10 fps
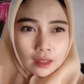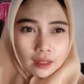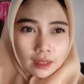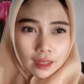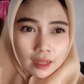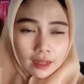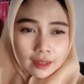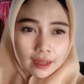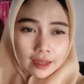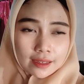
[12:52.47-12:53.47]
nah,
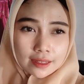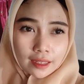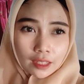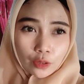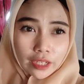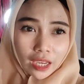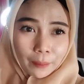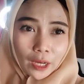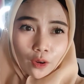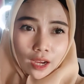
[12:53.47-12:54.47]
guys kita udah nyampe
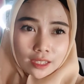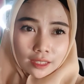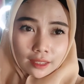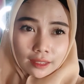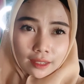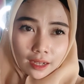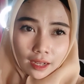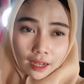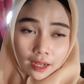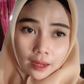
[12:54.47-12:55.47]
lokasi
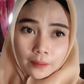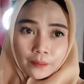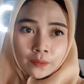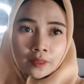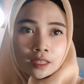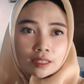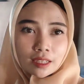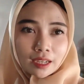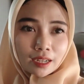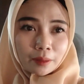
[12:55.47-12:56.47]
tiga
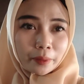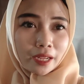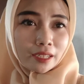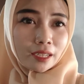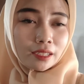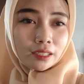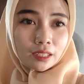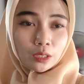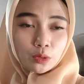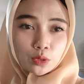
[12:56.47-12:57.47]
sekarang berada di
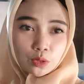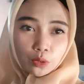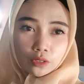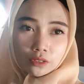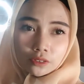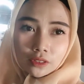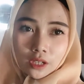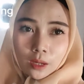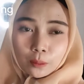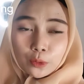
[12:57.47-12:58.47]
dusun
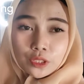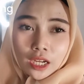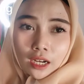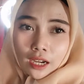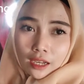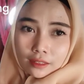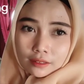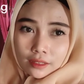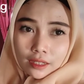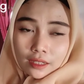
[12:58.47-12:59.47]
kecangan
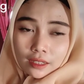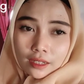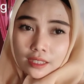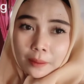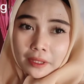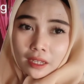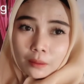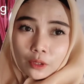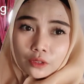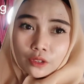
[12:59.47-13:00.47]
Kecamatan
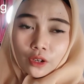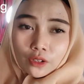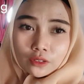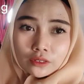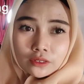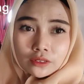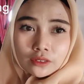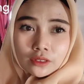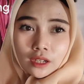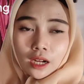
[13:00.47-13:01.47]
Montong
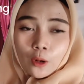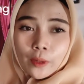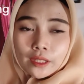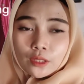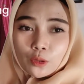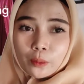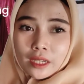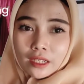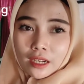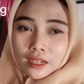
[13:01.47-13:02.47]
Kabupaten Tuban
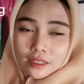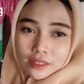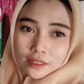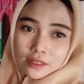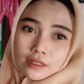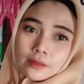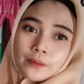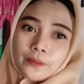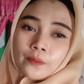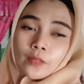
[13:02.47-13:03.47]
guys
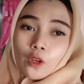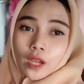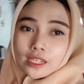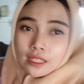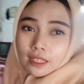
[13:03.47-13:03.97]
aku kasih tiga